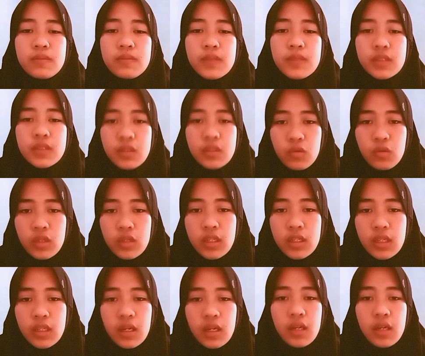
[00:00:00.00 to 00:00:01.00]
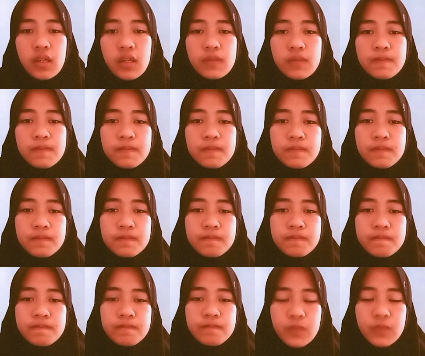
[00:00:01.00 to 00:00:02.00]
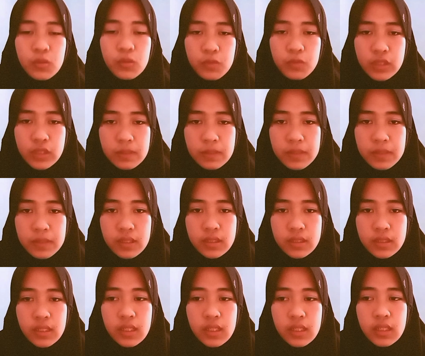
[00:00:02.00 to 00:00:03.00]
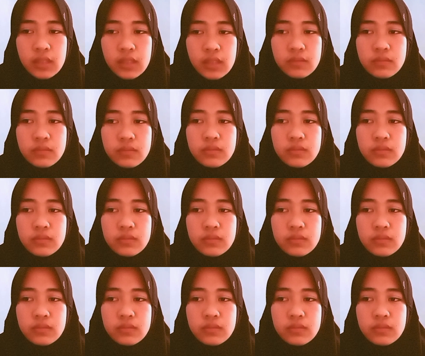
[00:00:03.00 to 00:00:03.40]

masih kuliah belum punya pekerjaan